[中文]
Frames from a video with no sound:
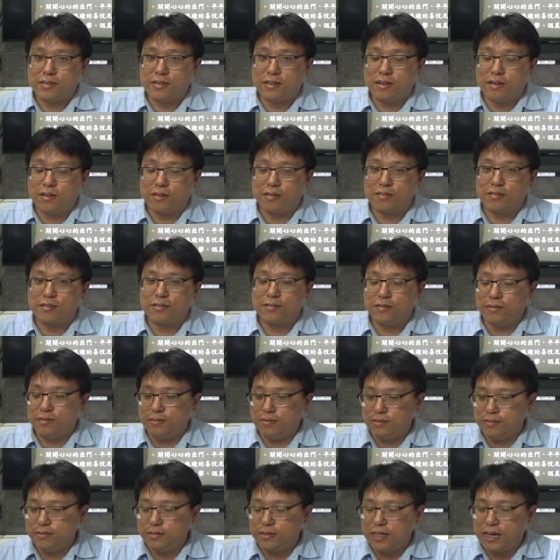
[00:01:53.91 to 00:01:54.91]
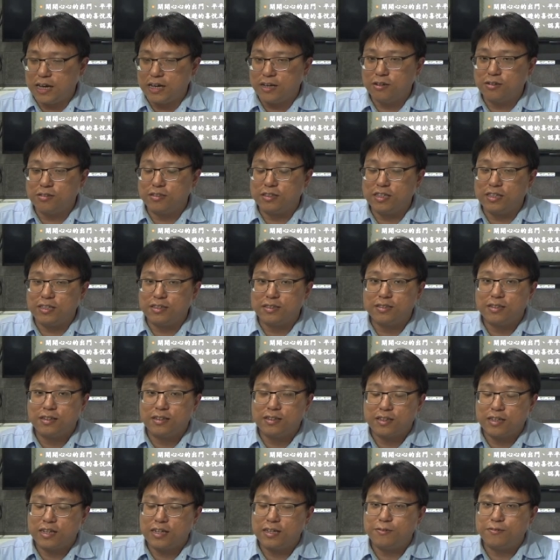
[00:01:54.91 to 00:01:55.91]
哦，还有您
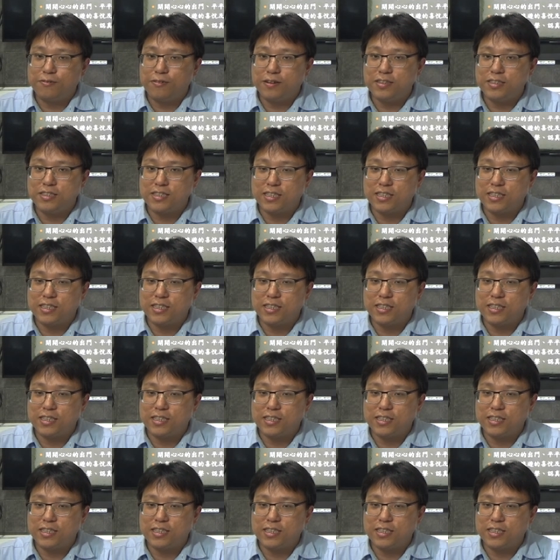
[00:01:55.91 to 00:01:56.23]
可以分